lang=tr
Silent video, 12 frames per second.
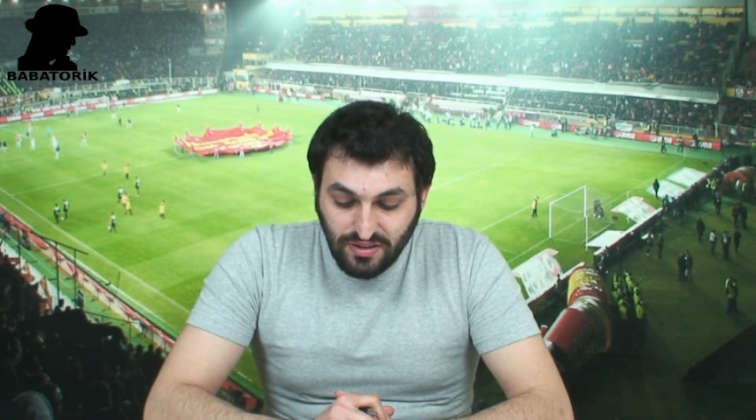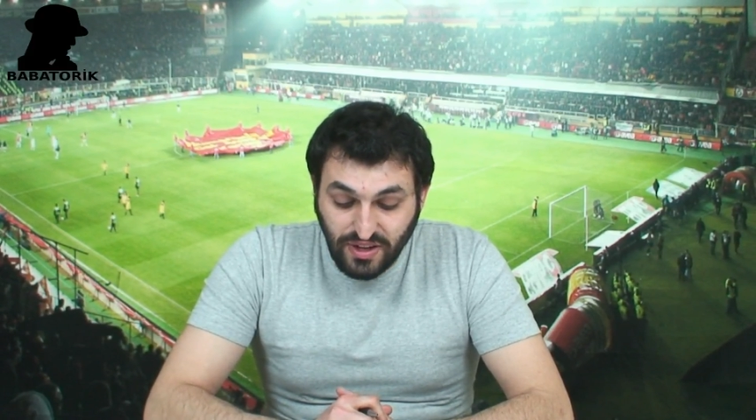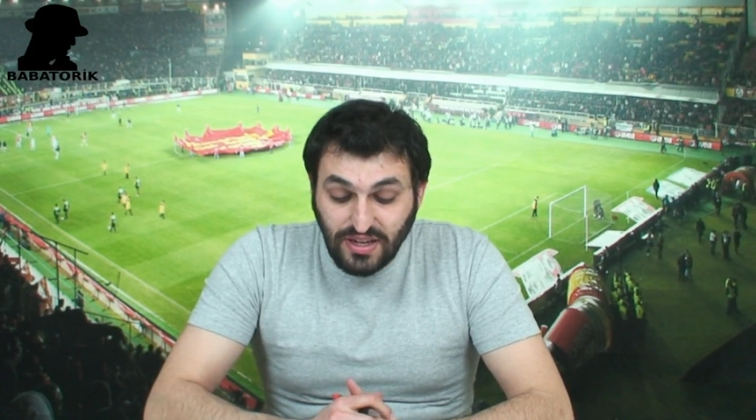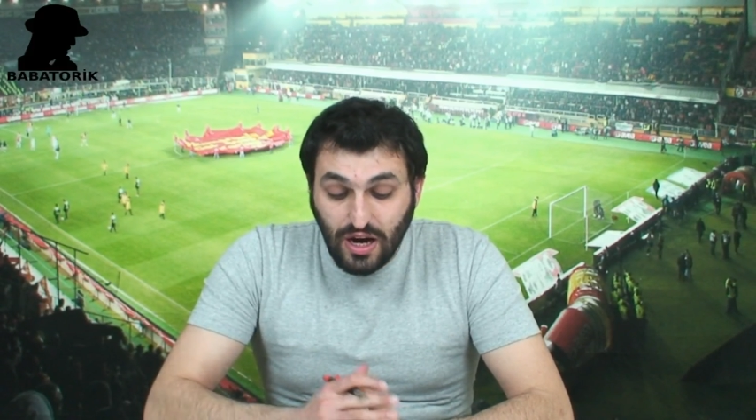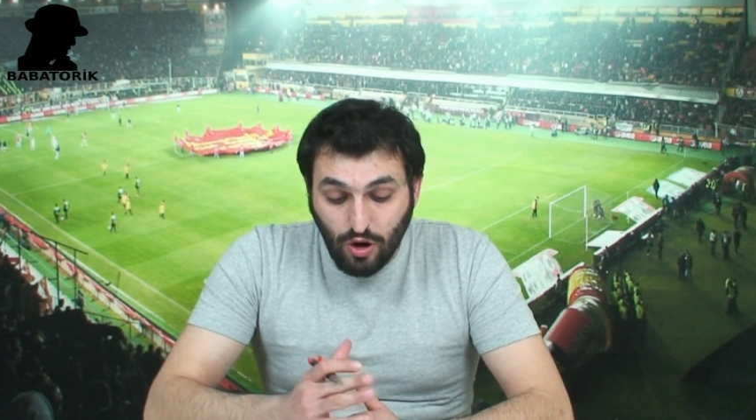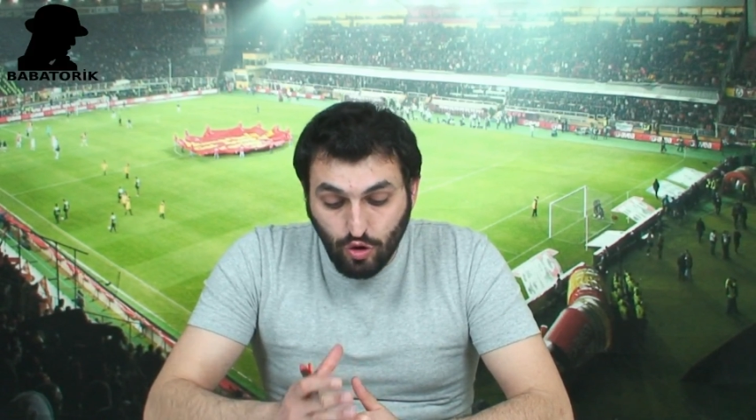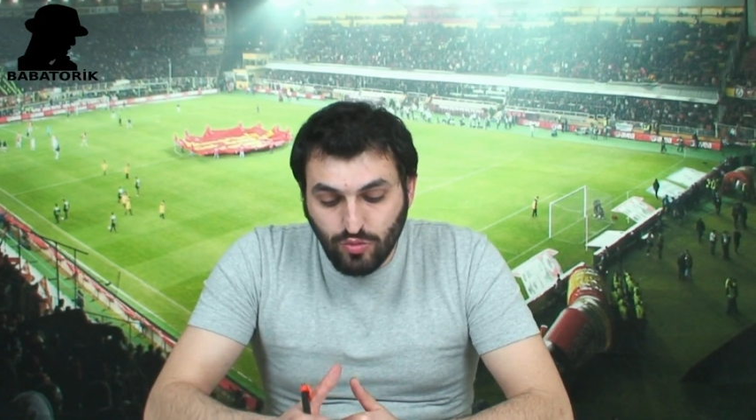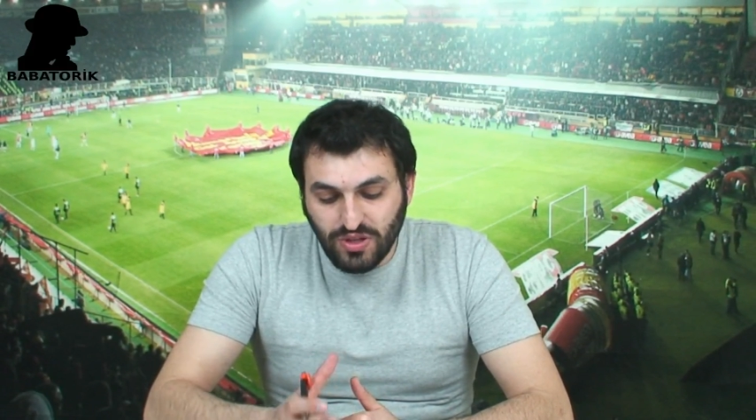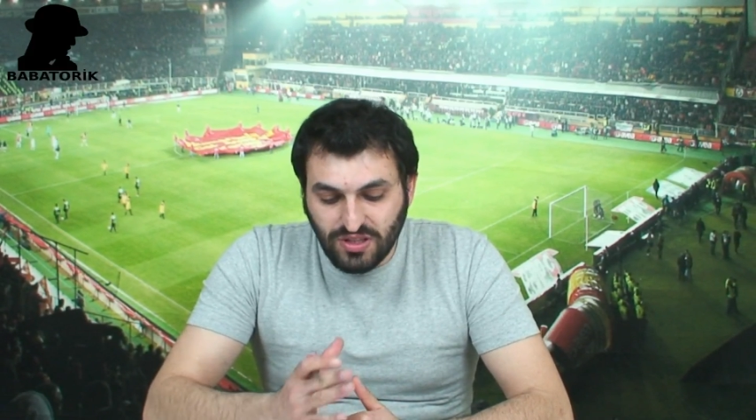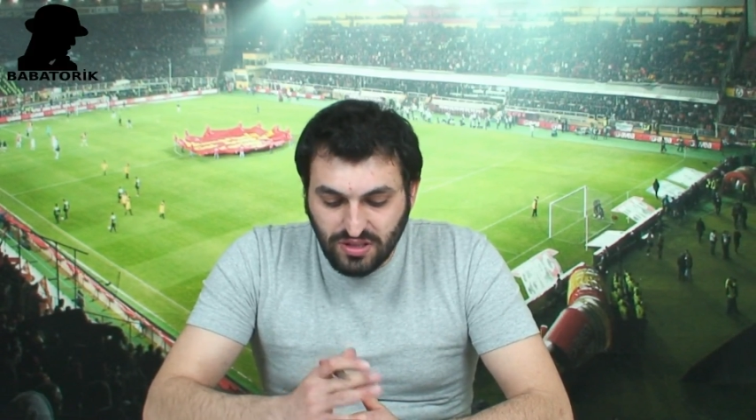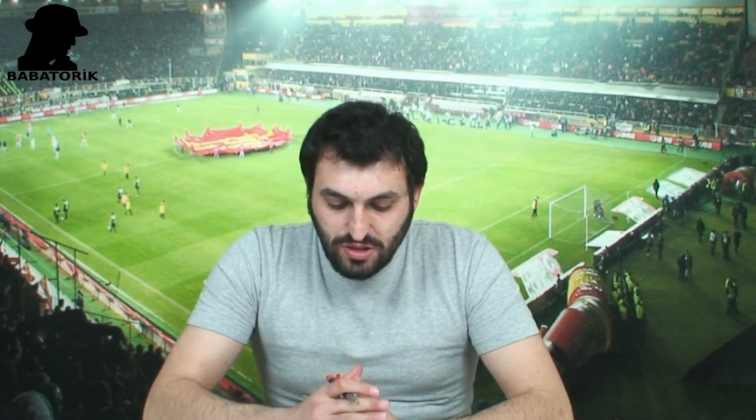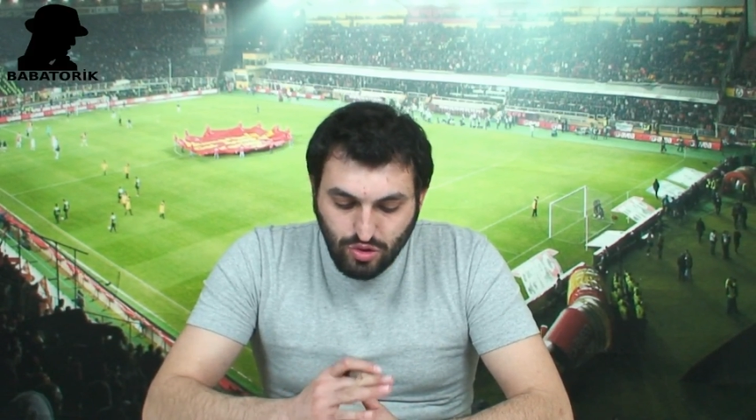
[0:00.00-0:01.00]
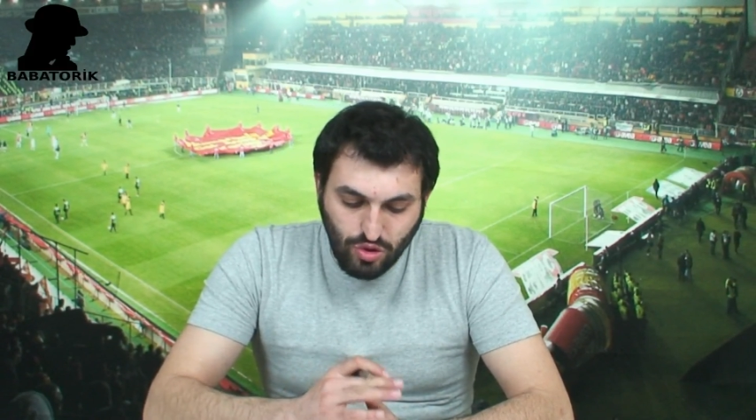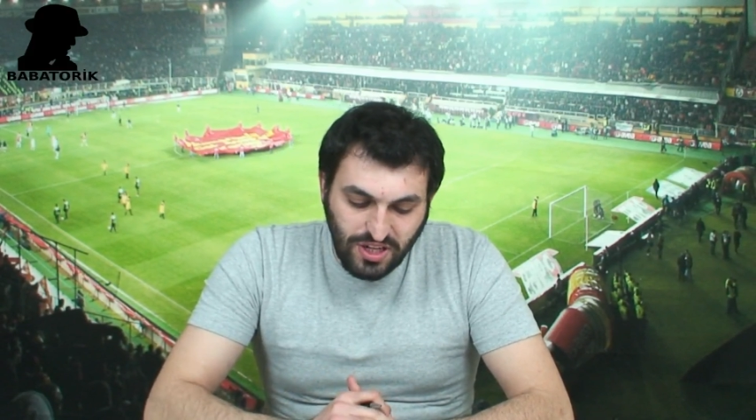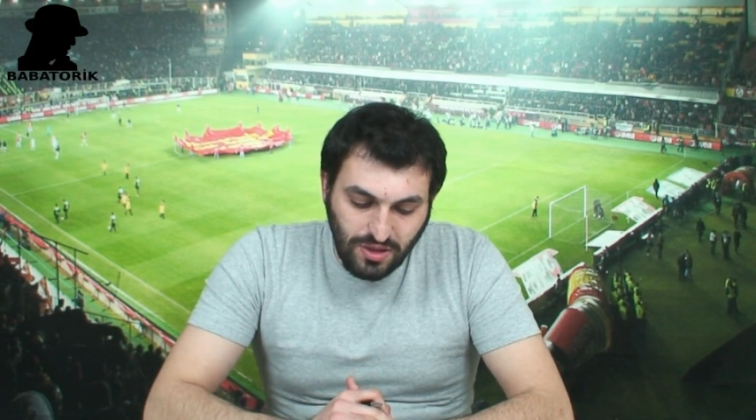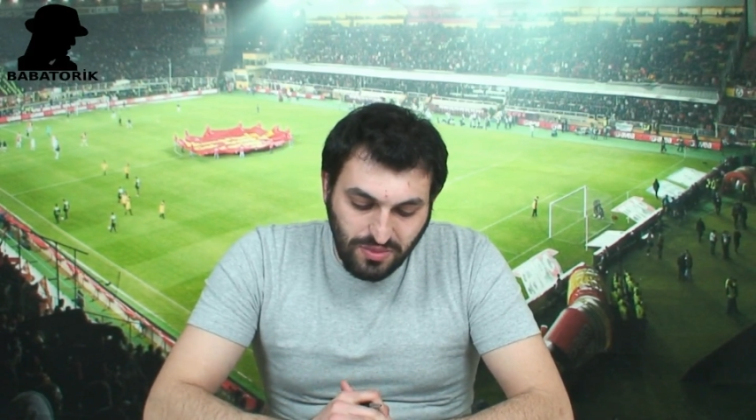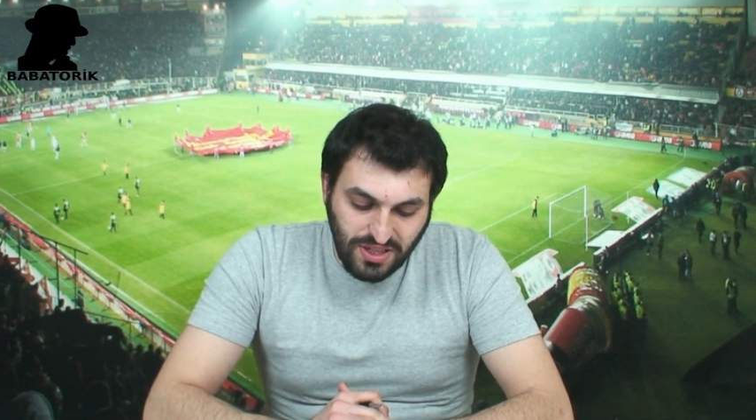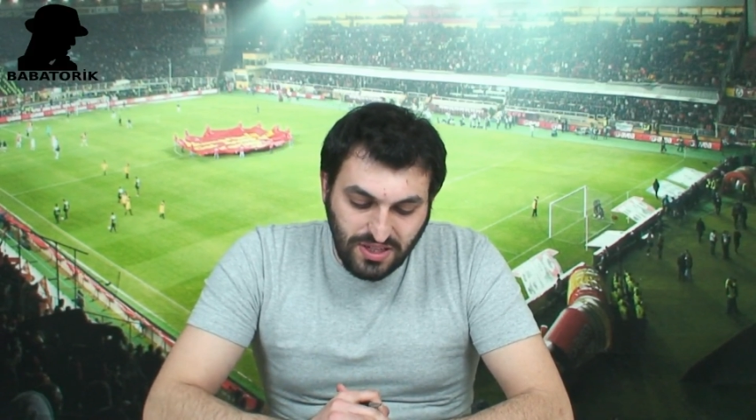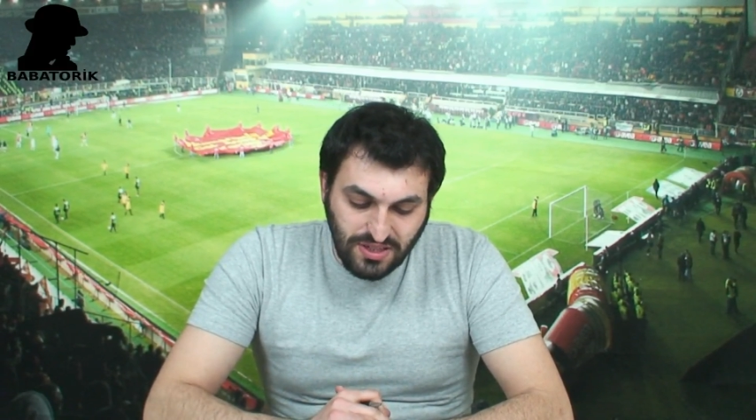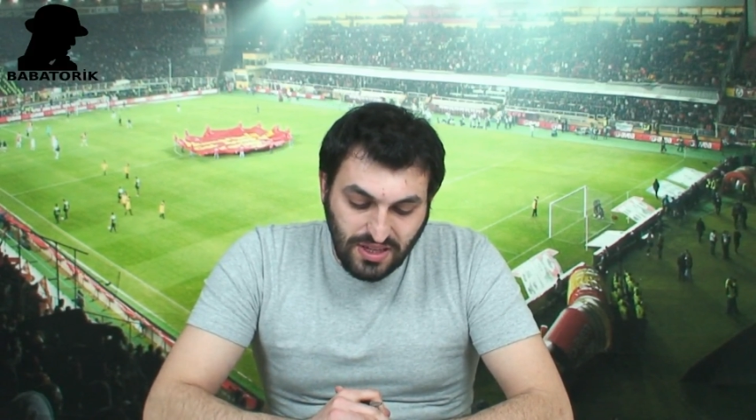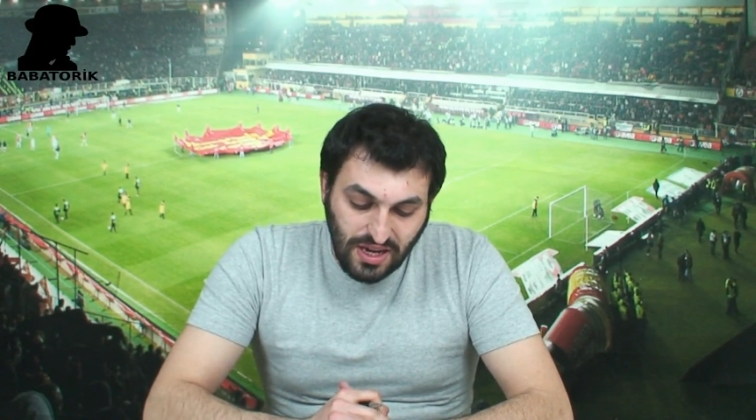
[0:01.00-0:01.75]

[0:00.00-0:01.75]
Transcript: fena olmadığını söyleyebiliriz.